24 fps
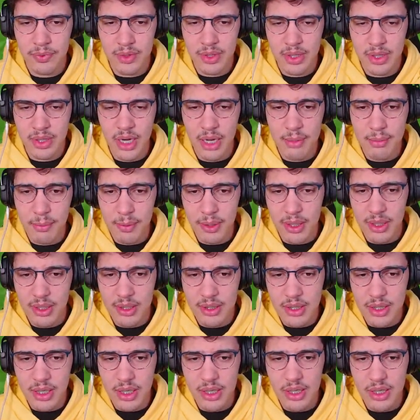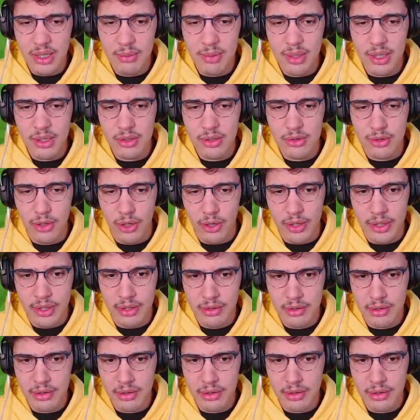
Grama pequenininha, grama grandona.